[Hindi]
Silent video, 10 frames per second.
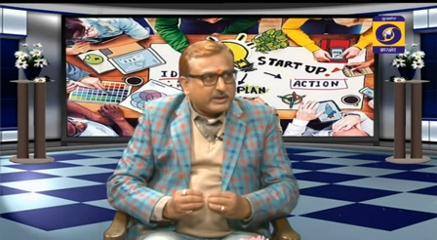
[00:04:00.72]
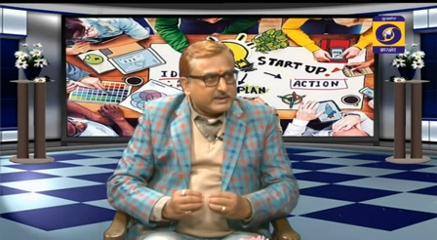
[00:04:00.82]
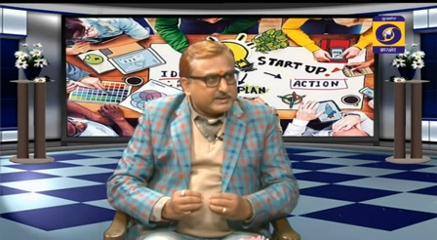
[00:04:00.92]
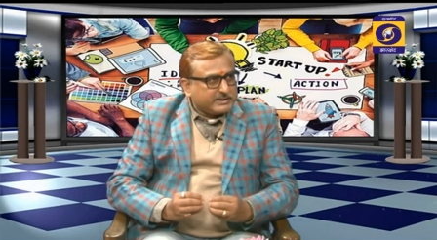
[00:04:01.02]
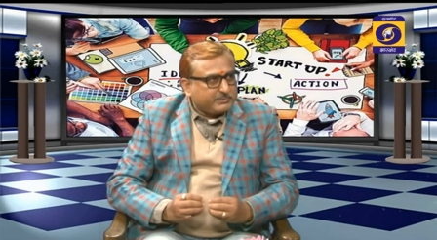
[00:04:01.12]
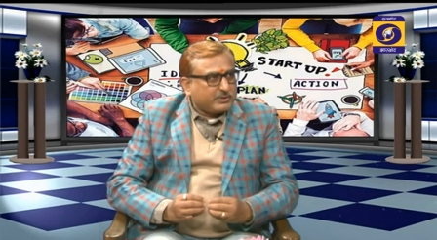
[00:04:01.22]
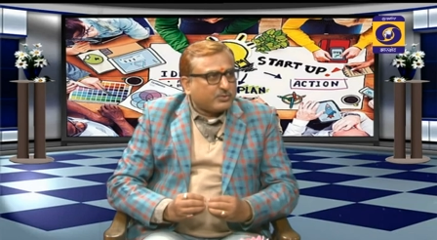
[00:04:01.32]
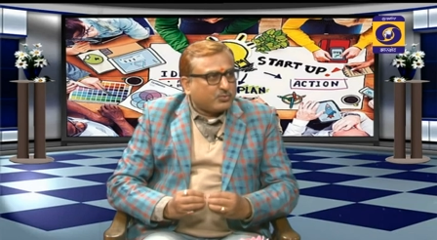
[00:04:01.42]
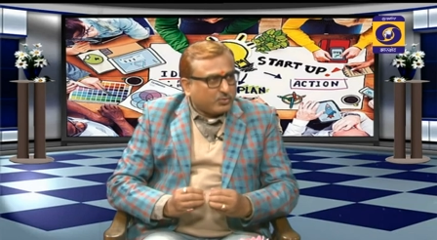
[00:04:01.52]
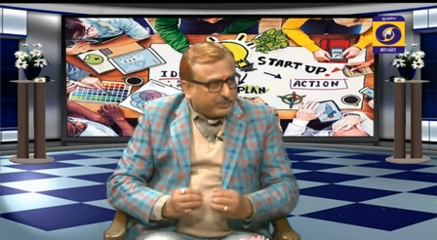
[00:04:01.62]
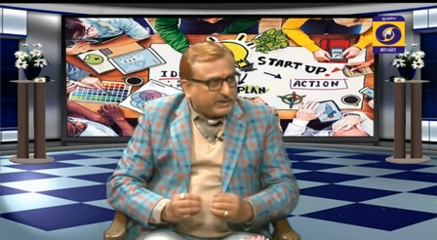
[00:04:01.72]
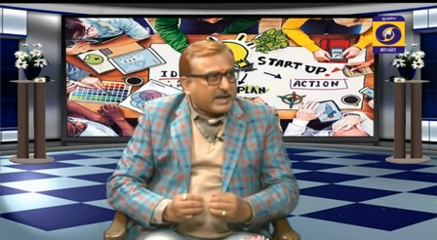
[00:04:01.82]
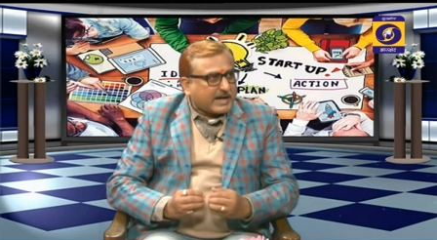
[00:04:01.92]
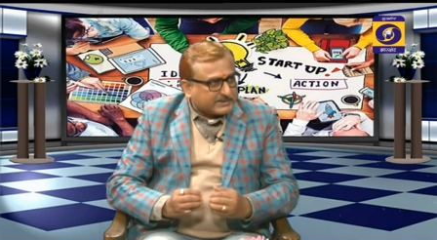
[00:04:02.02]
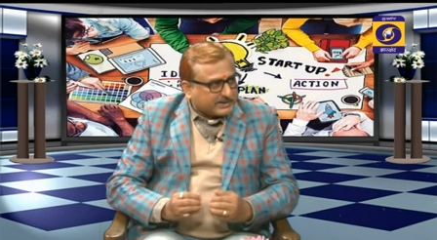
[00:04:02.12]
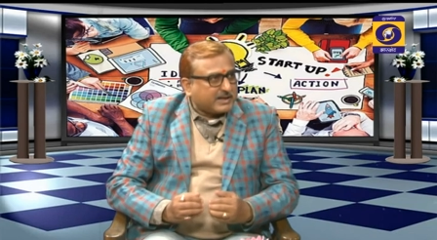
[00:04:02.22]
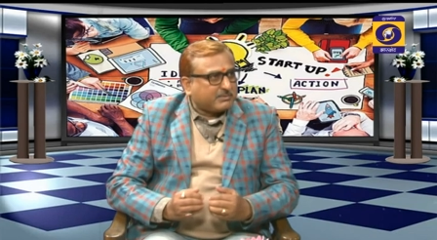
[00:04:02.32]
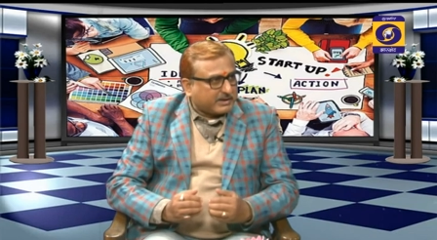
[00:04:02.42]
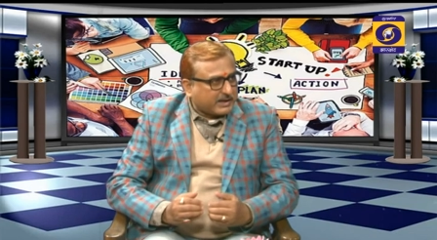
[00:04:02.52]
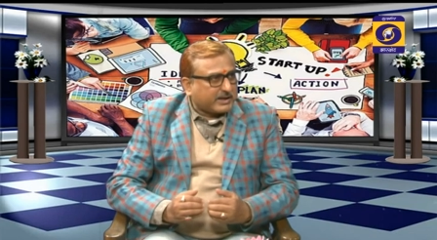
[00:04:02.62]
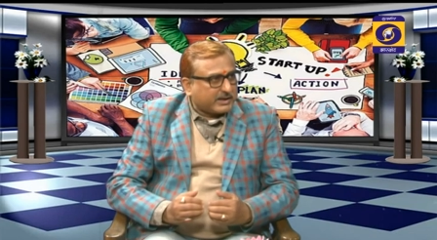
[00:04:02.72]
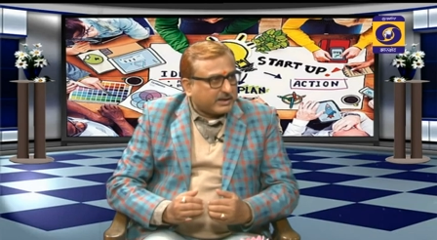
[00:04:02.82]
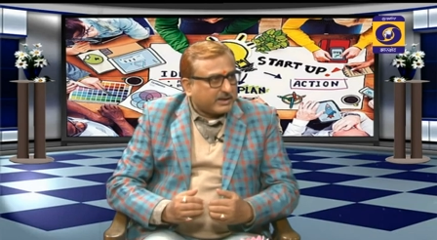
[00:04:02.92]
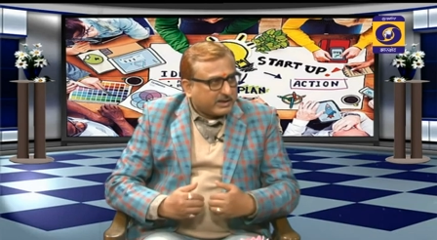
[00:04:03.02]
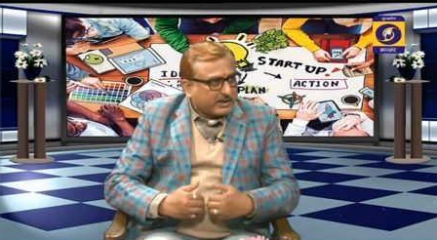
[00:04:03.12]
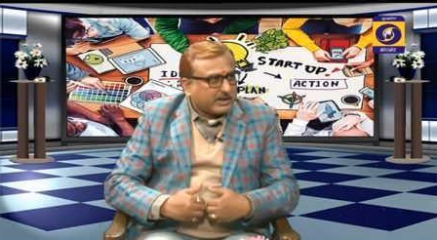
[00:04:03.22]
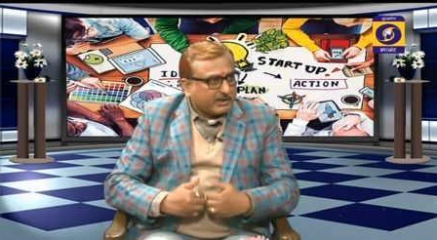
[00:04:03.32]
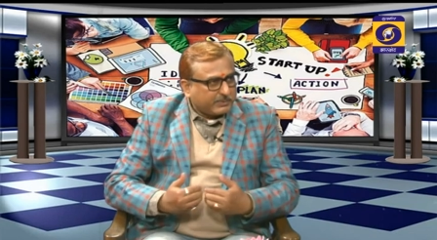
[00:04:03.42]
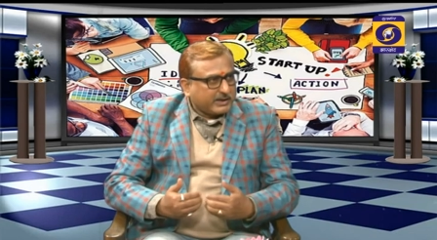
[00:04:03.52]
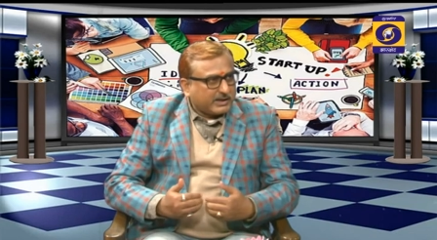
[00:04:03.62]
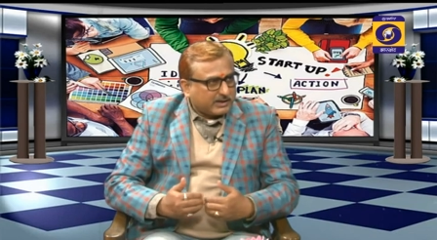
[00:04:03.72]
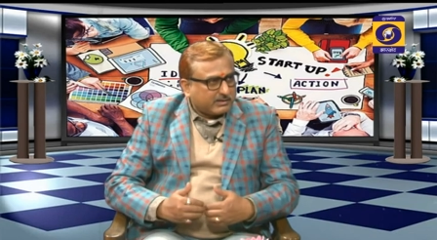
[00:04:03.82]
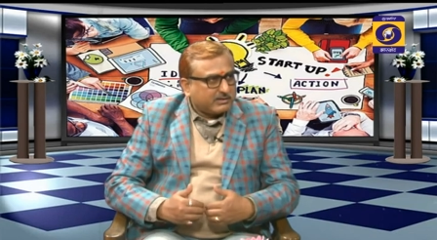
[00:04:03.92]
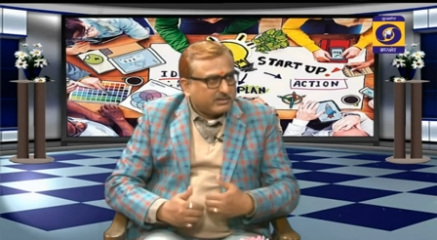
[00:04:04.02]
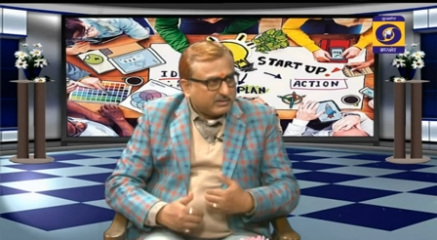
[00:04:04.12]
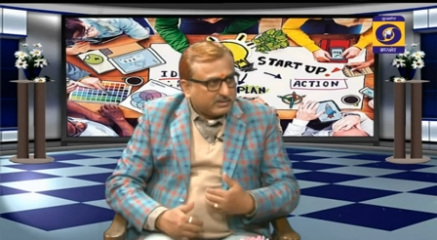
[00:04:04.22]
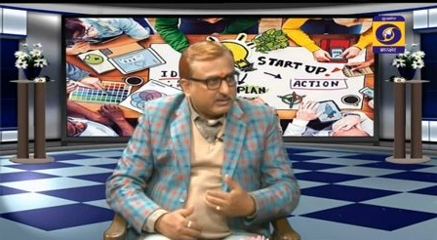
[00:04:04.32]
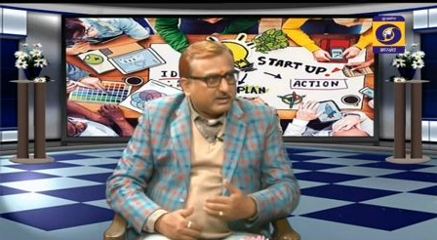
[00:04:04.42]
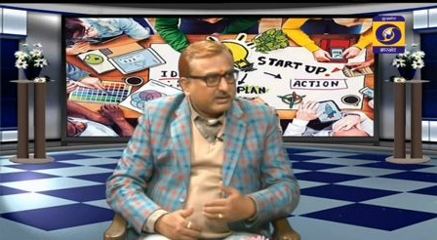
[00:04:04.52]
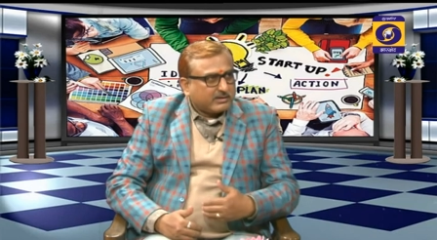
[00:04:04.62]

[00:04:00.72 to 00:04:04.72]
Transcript: के जीवन को भी आसान बना रहे हैं बिल्कुल, बिल्कुल अपना बिल्कुल